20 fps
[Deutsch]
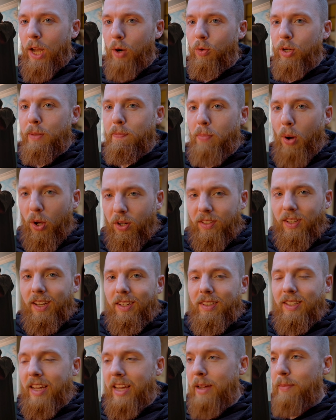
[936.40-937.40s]
Harry
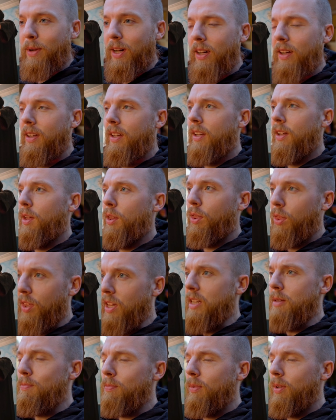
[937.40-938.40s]
Potter-Thema,
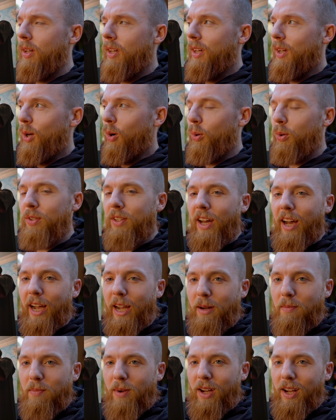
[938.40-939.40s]
Theme und
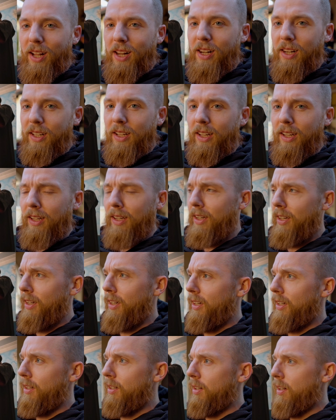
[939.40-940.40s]

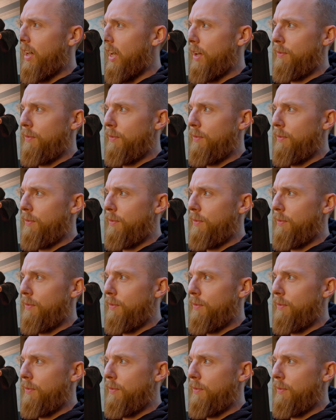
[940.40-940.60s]
einmal äh,